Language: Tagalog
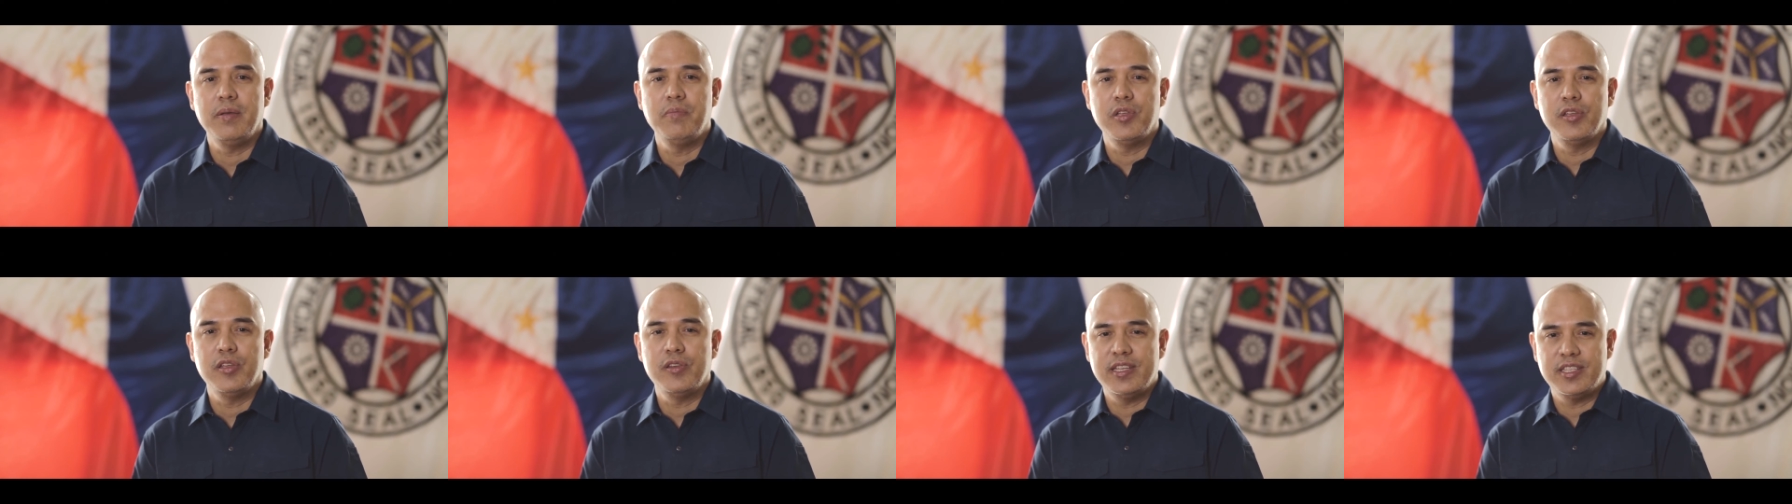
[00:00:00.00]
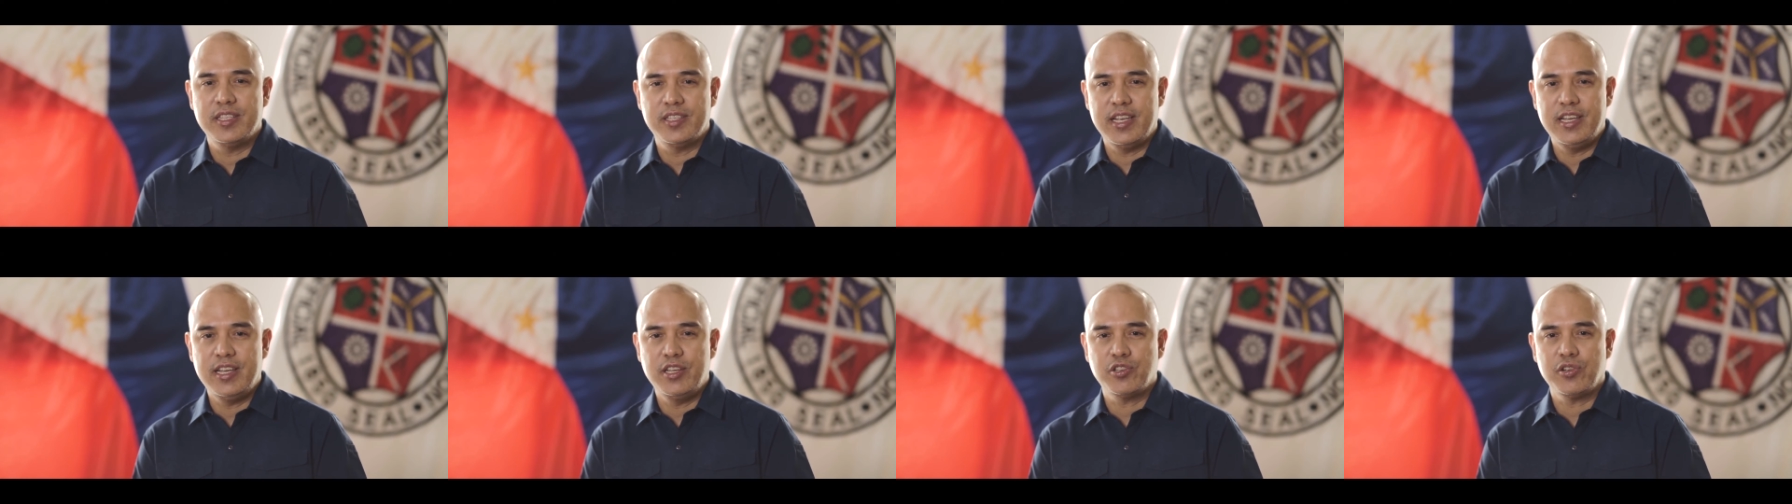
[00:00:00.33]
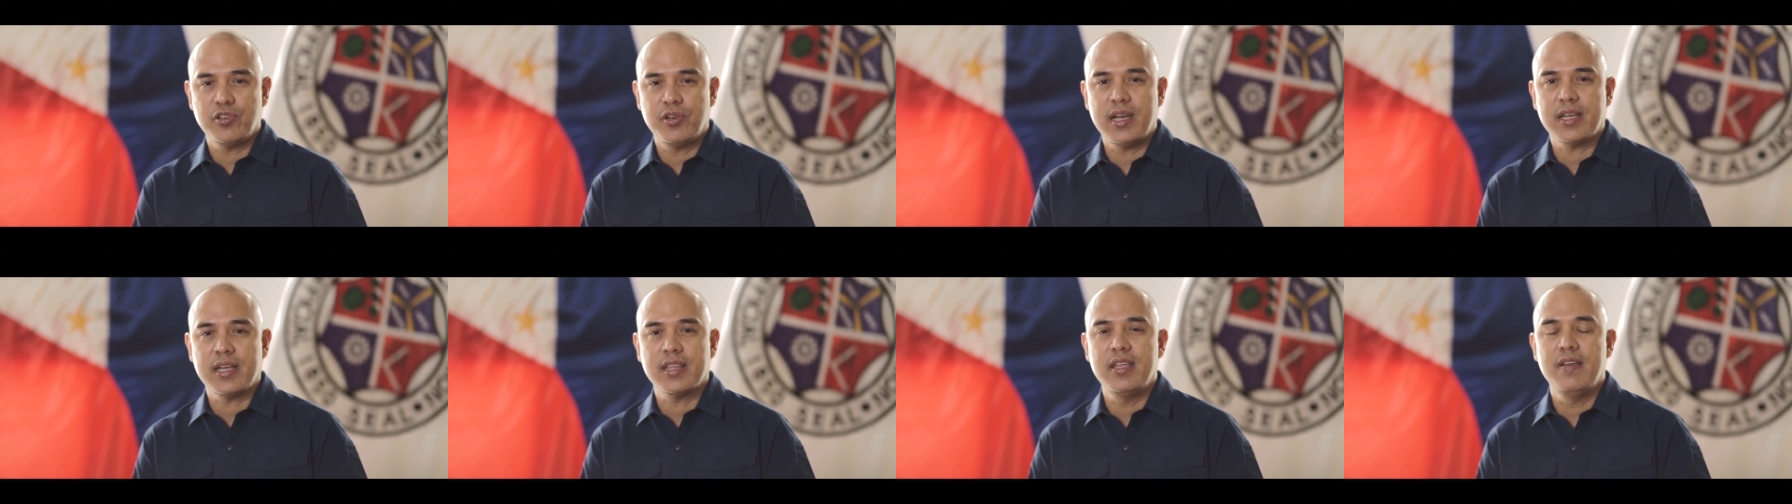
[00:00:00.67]

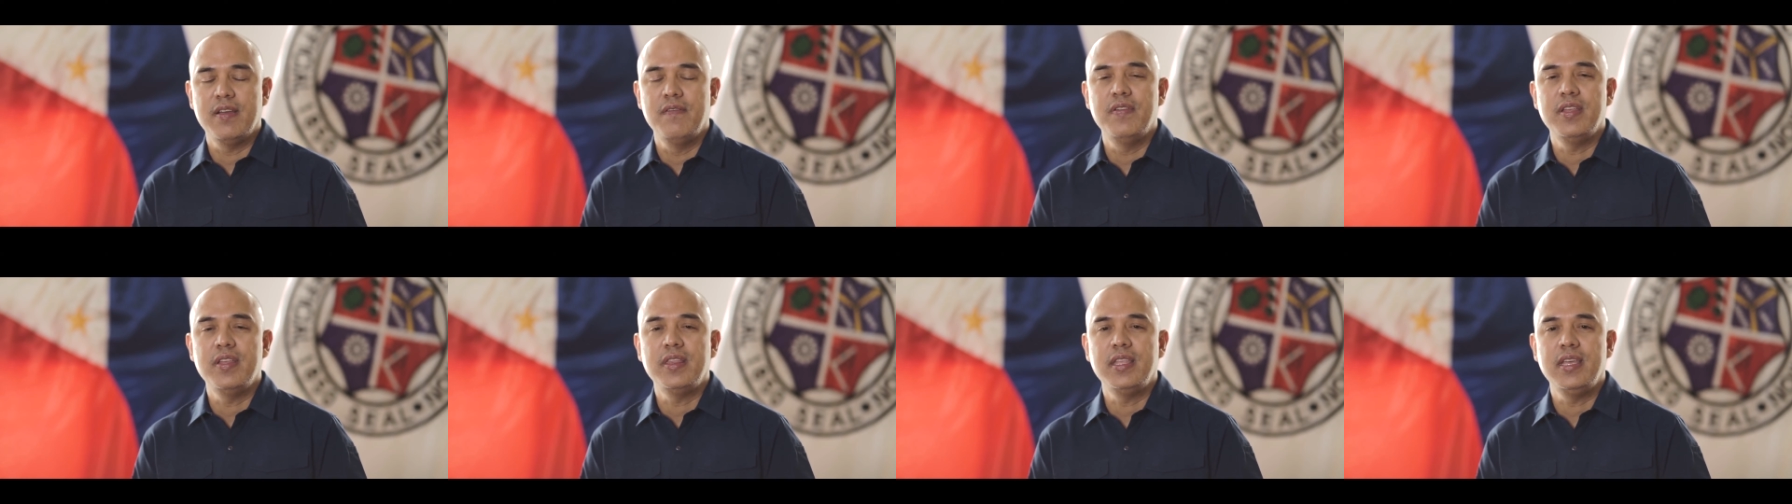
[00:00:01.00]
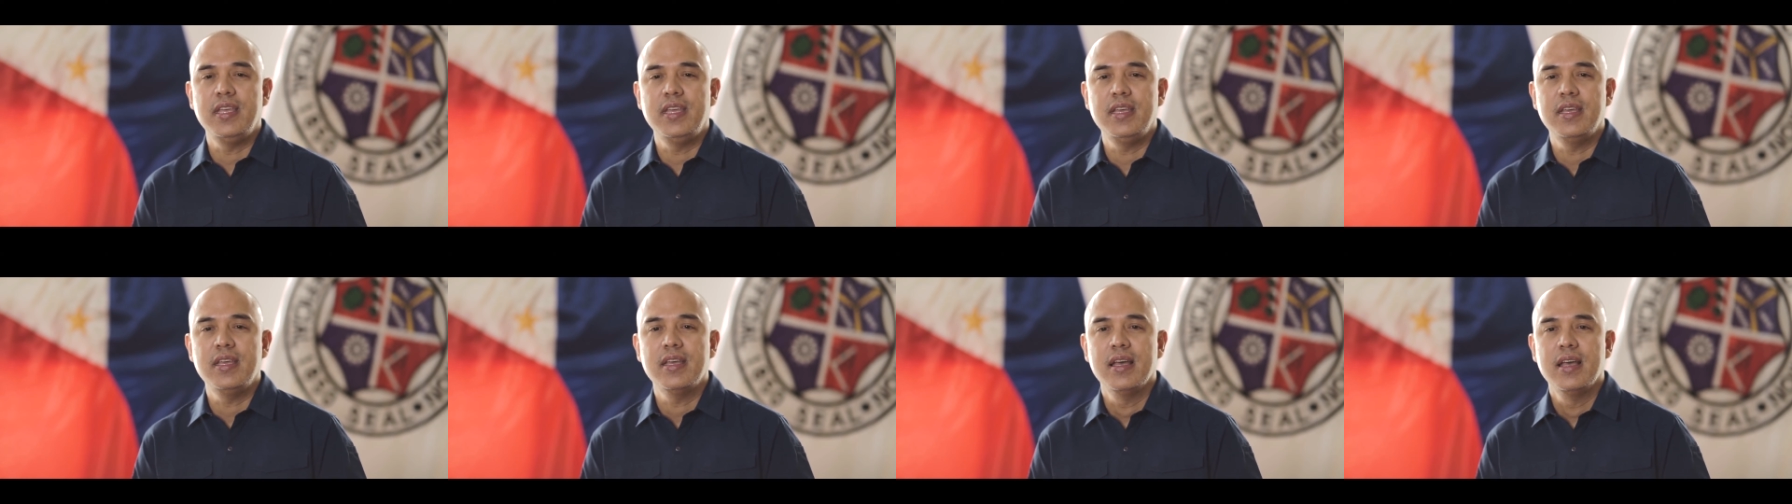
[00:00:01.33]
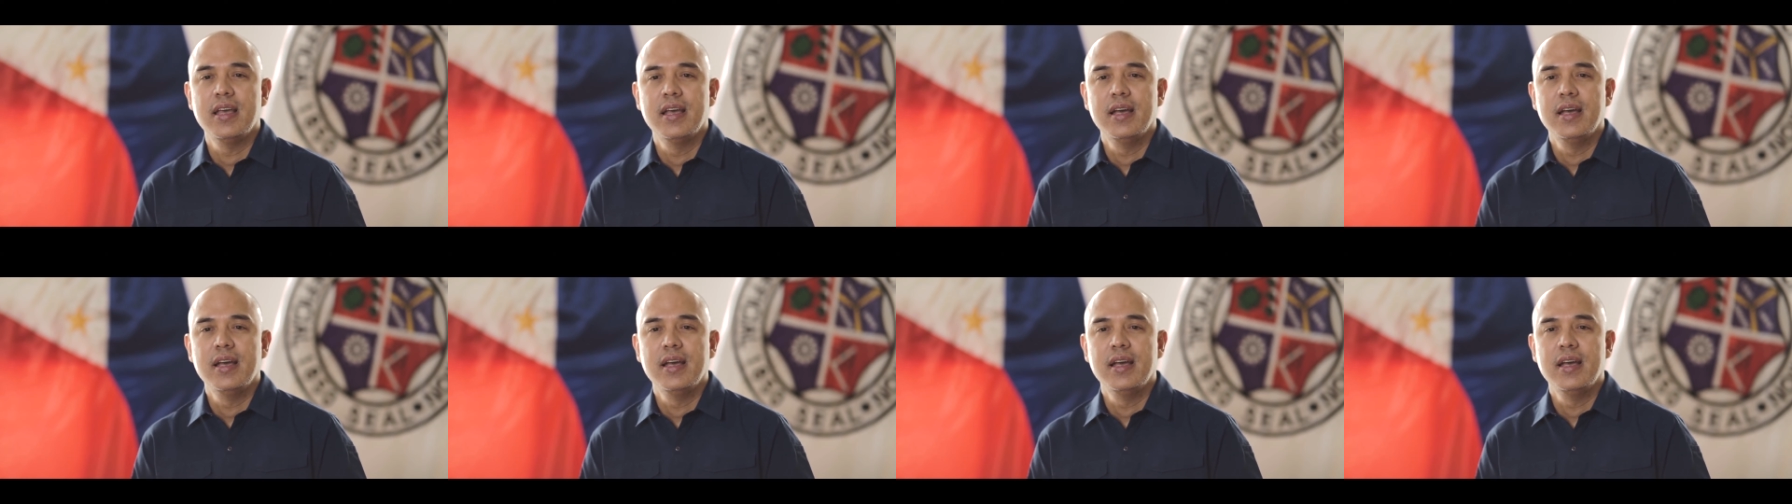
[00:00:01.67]
immunization activity